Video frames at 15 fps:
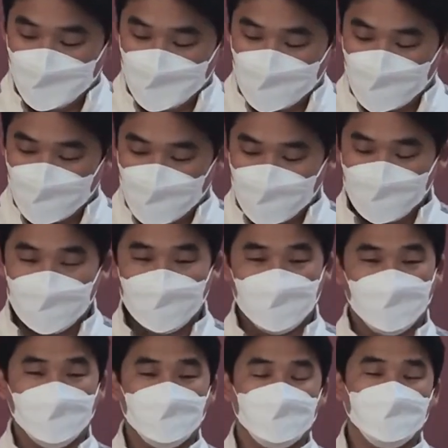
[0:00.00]
그렇게 함께
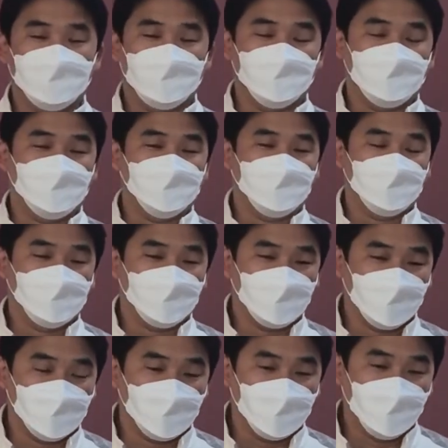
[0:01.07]
모여서 예배
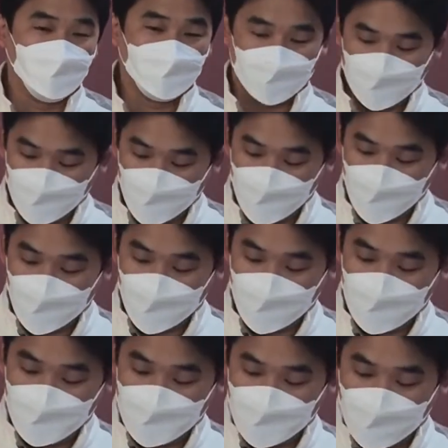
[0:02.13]
드리고
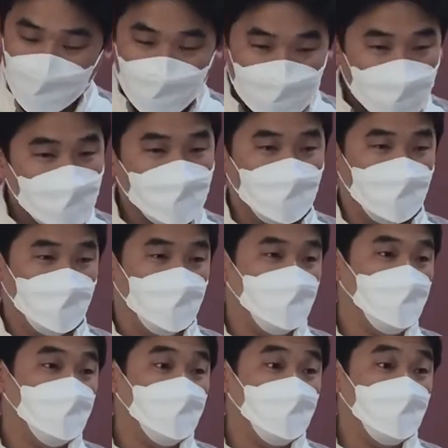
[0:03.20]
또 봉사도
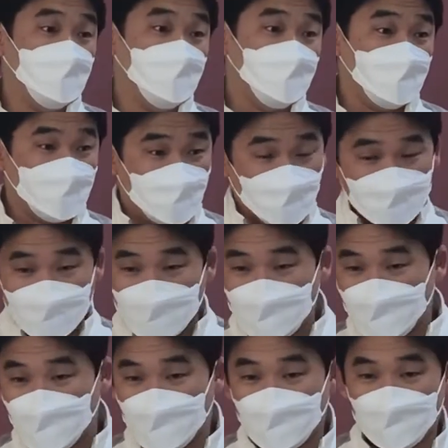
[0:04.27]
하고 또
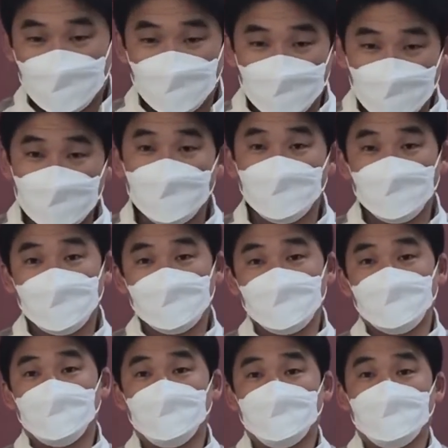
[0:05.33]
교제도 하고 이제 우리가 이제
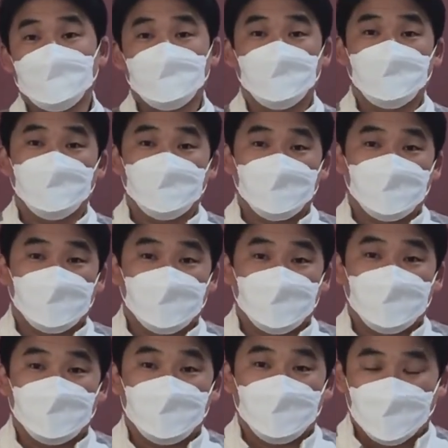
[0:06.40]
교회 안에서 이루어지는
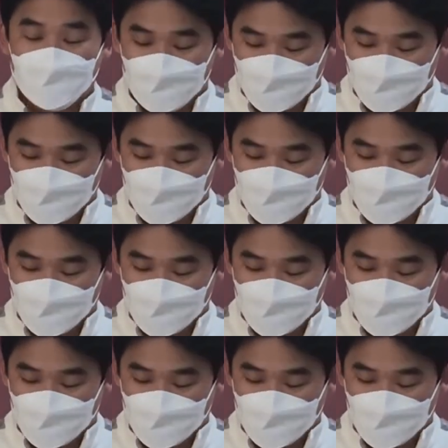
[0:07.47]
것들입니다.